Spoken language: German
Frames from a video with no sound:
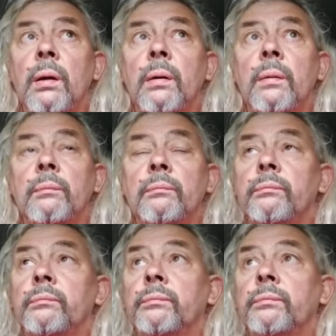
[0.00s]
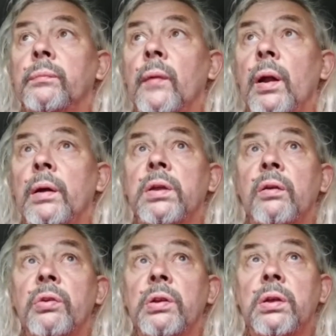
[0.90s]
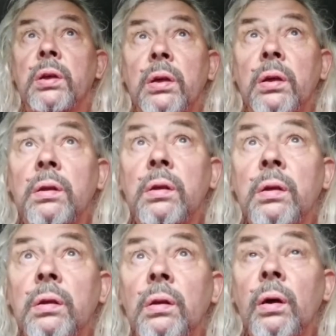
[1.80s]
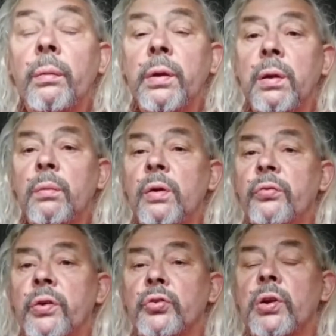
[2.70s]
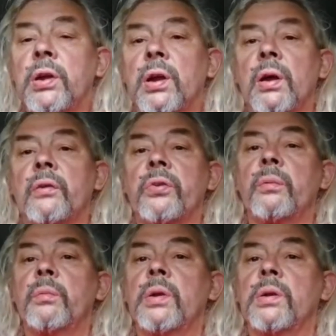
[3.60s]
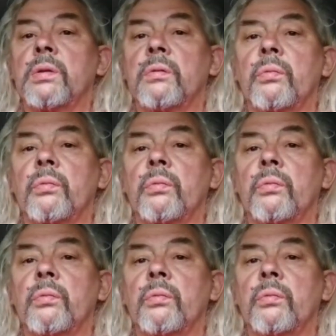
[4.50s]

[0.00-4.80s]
Ähm, leichter Wind geht. Ich glaube, der Himmel verschliert langsam mit,